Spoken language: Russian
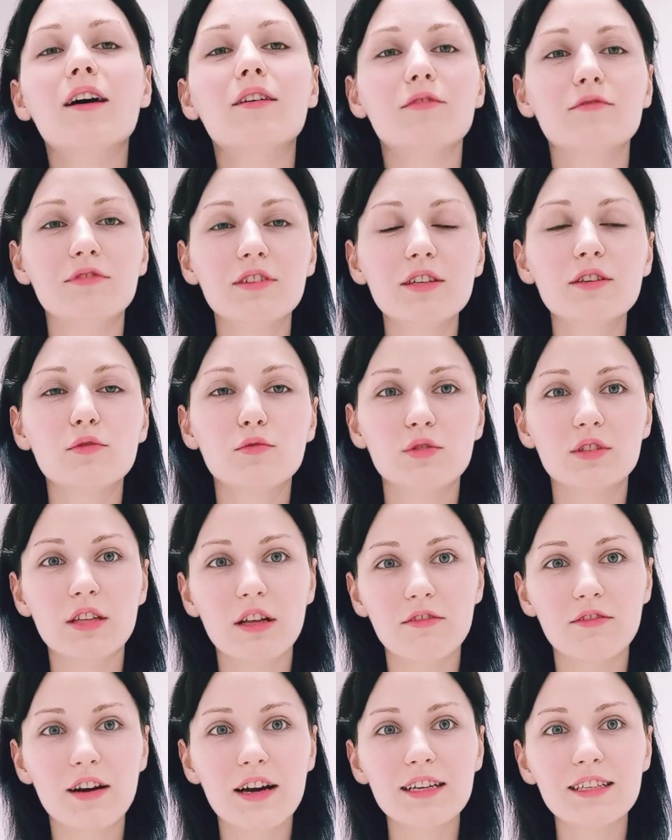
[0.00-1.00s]
Вы
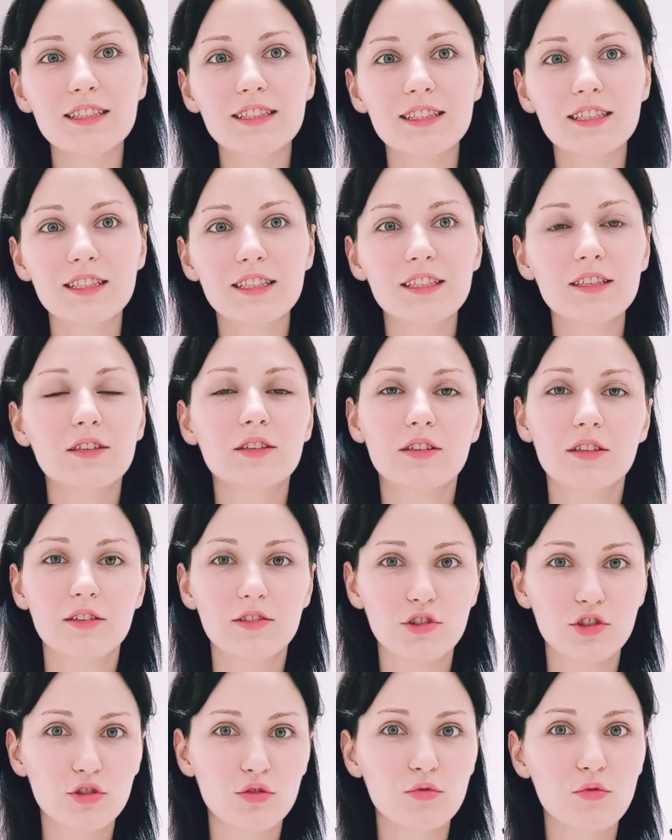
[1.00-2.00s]
узнавайте
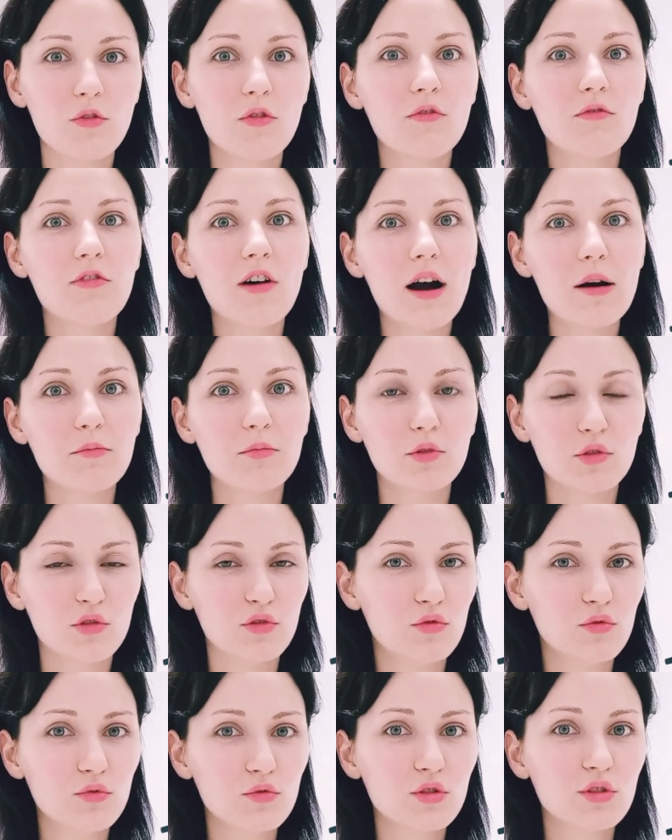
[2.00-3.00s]
что вам
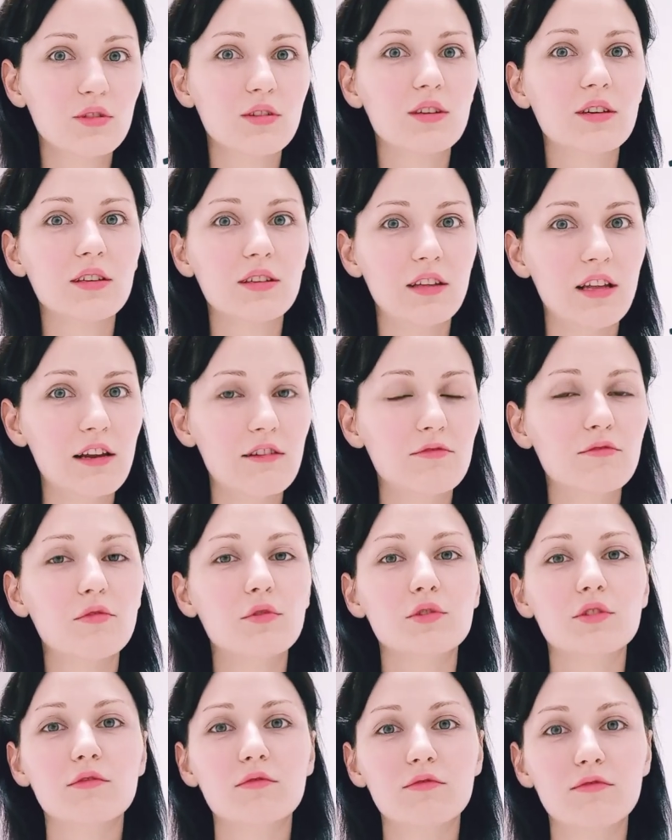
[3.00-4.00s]
нужно для
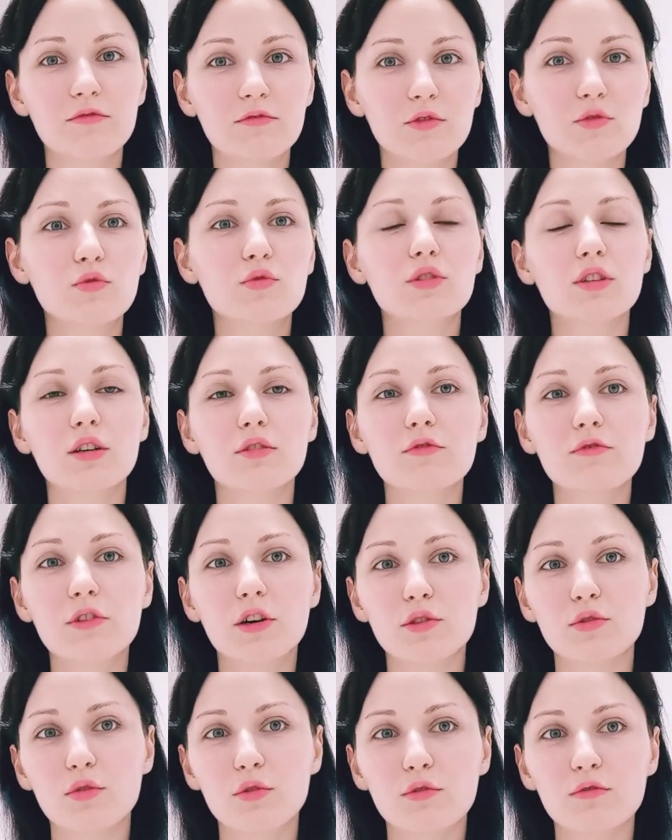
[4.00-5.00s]
ввоза в ту страну, в
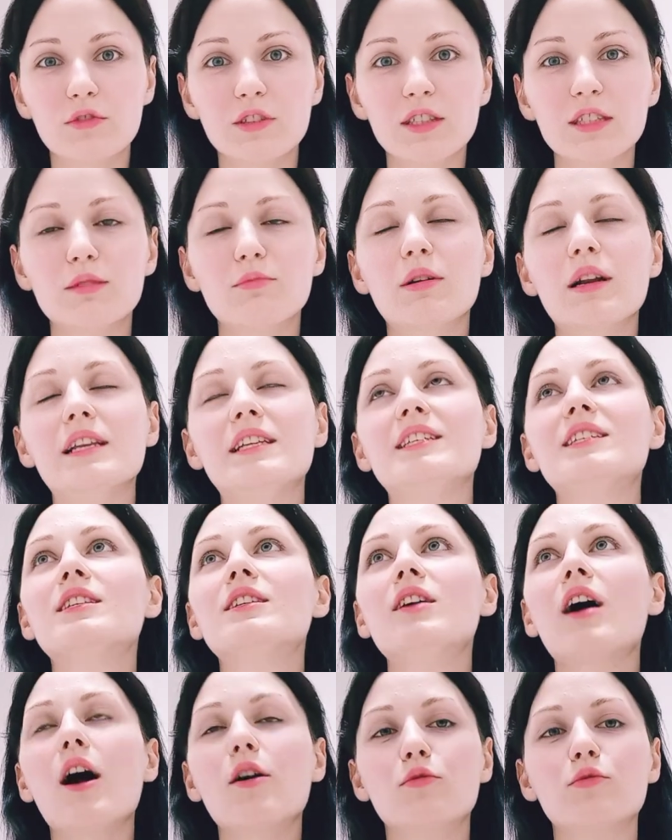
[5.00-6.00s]
которую вы собрались,
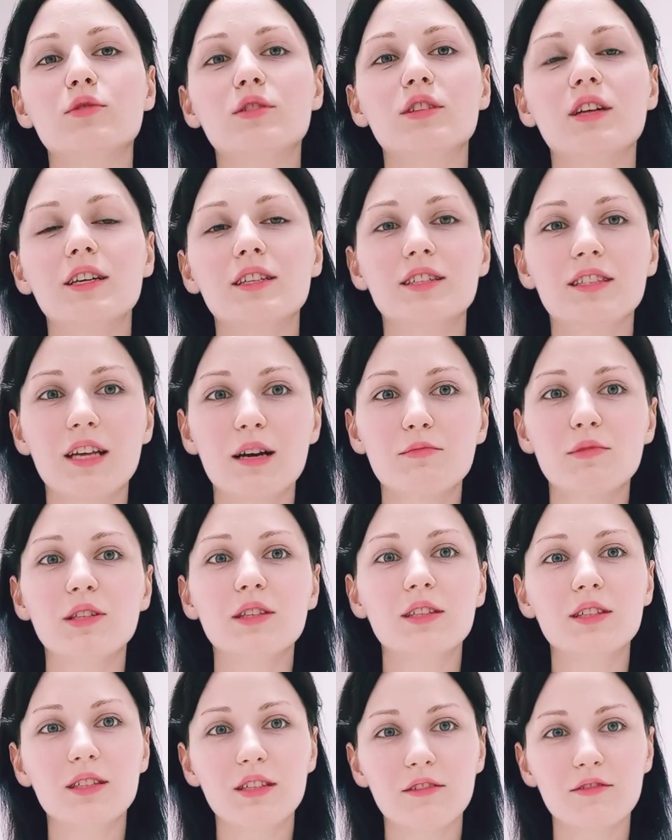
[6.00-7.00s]
как узнать самые
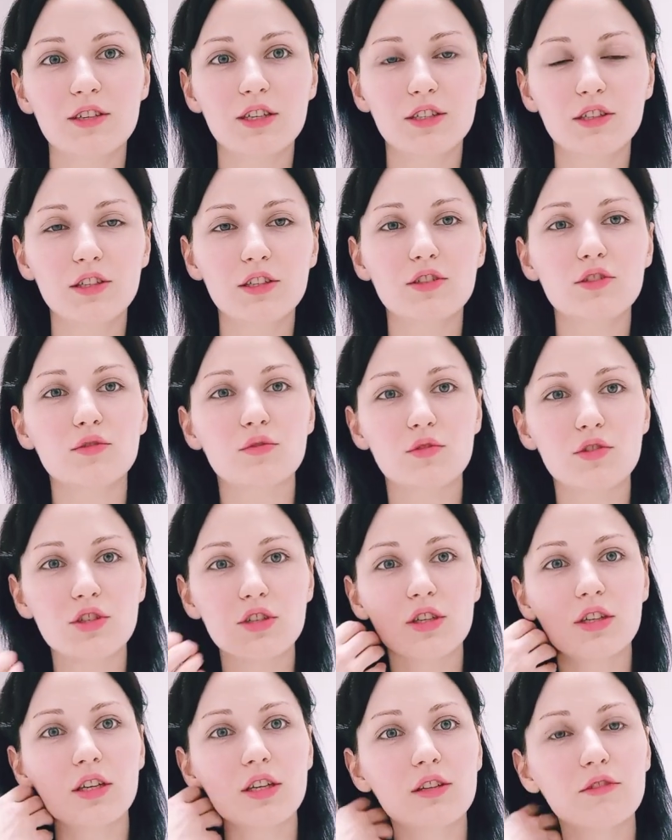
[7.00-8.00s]
достоверные
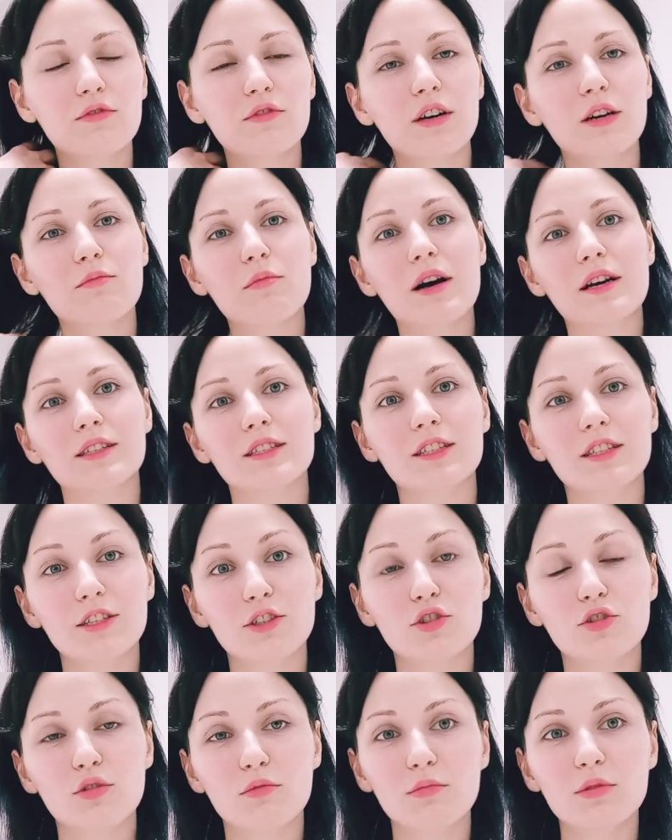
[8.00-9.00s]
источники
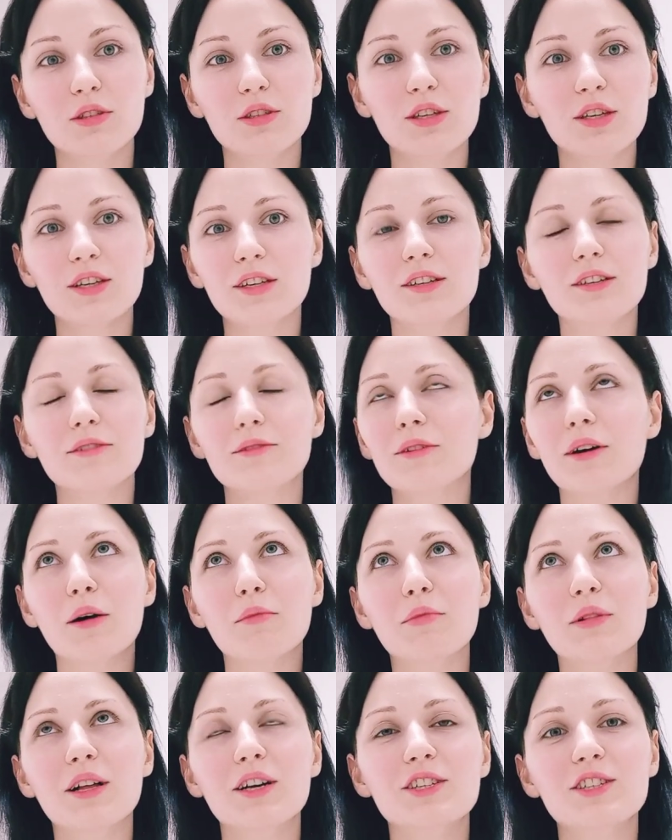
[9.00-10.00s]
информации, чтобы не
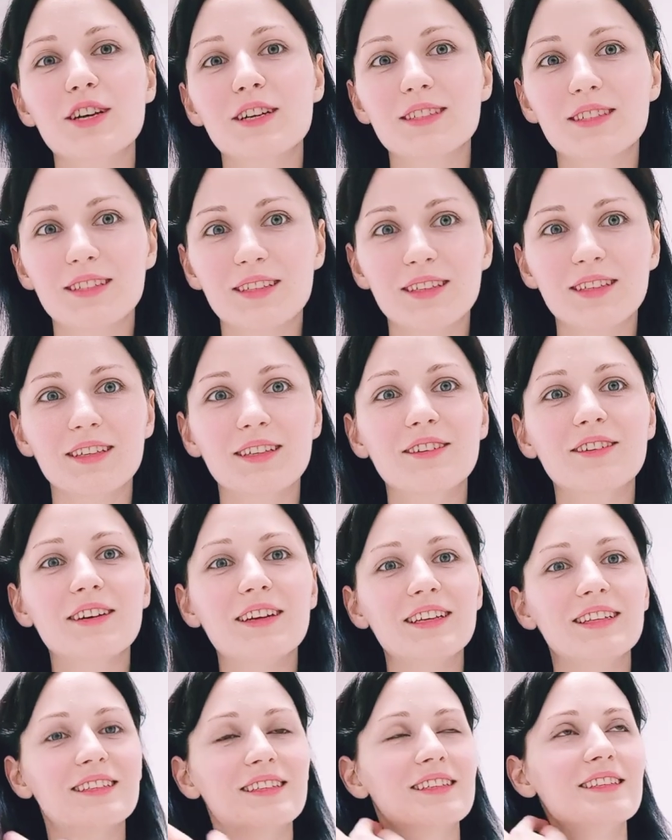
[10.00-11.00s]
облажаться, как
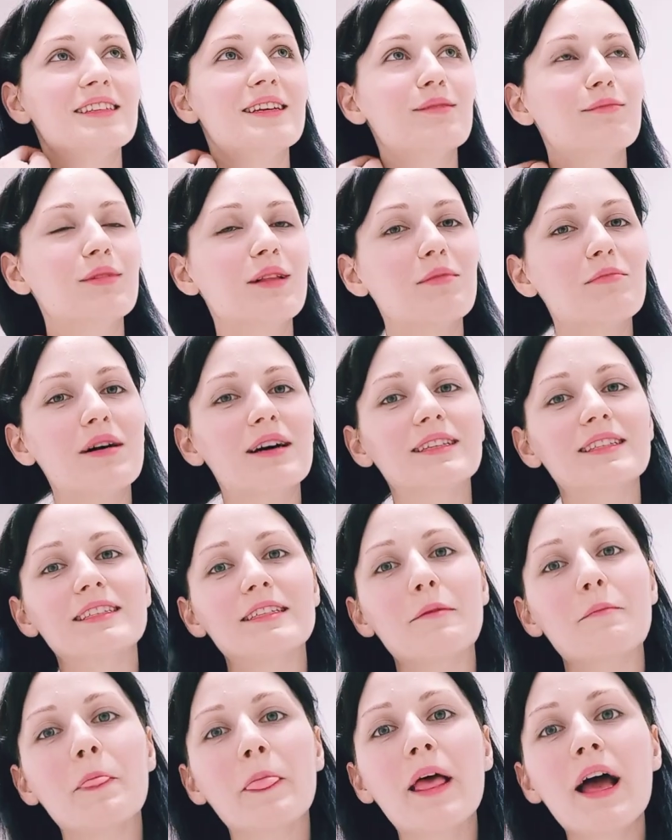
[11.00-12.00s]
говорится, не обломаться.